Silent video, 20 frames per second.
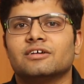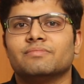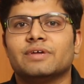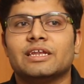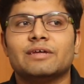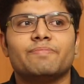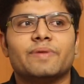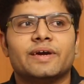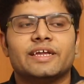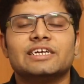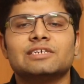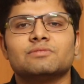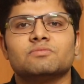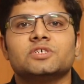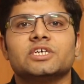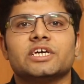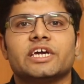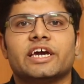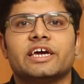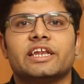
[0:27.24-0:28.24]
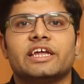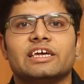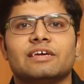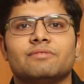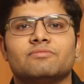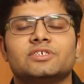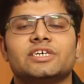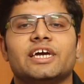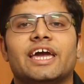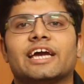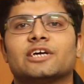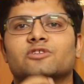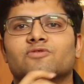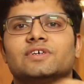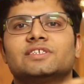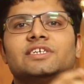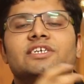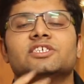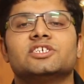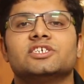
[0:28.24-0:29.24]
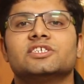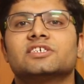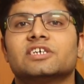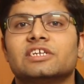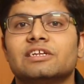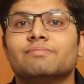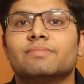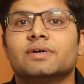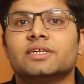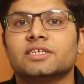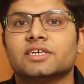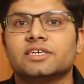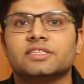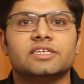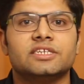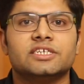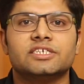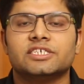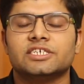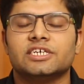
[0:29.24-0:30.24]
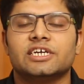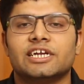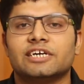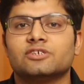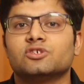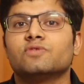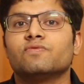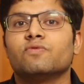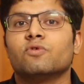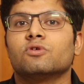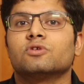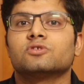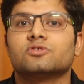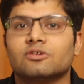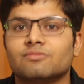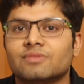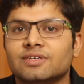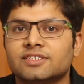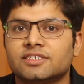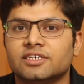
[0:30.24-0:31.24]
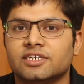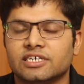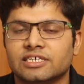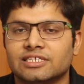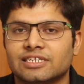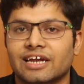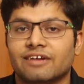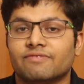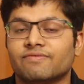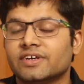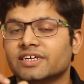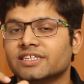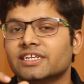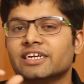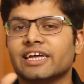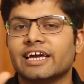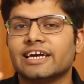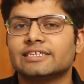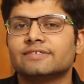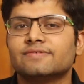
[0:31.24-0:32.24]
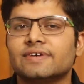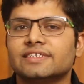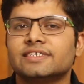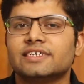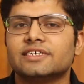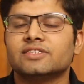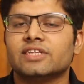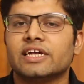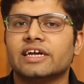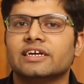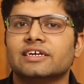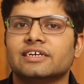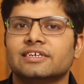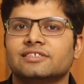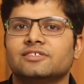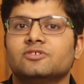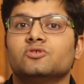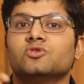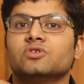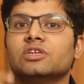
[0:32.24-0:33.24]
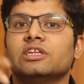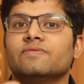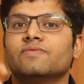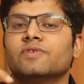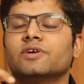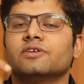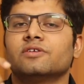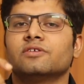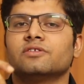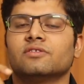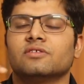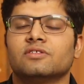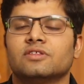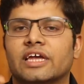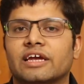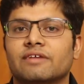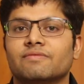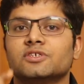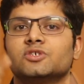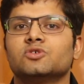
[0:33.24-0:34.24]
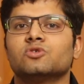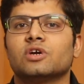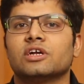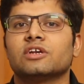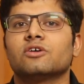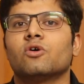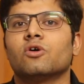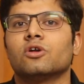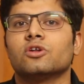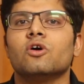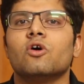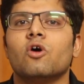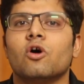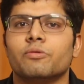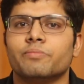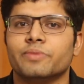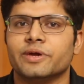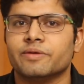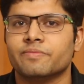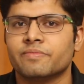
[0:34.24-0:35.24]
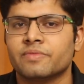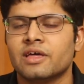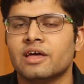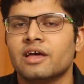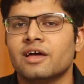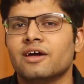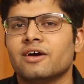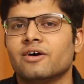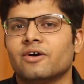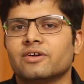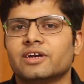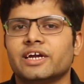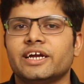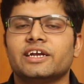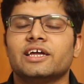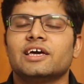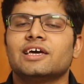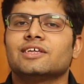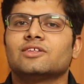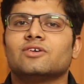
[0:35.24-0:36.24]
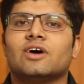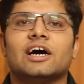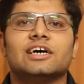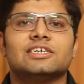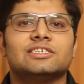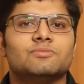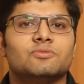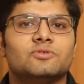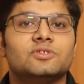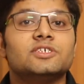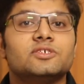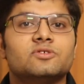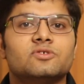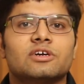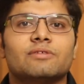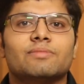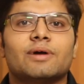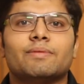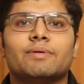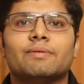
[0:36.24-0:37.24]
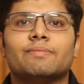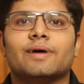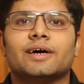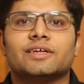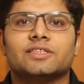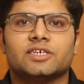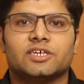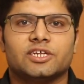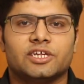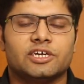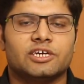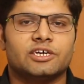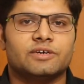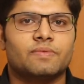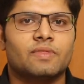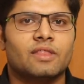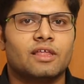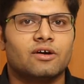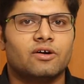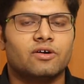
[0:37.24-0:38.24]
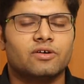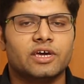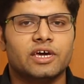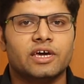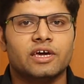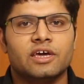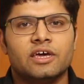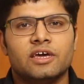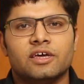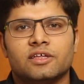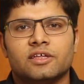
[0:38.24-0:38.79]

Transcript: मेरे पेरेंट्स मुझे कह रहे हैं कि मुझे एक्स वाई जेड चीज़ करनी बंद कर देनी चाहिए एंड आई शुड फोकस ऑन माई स्टडीज एंड वेयर दैट एक्स वाई जेड थिंग इज यूजली वन थिंग विच यू कैन कॉल योर हॉबी और तो आज हम उन चीज़ों के बारे में बात करेंगे ओके okay?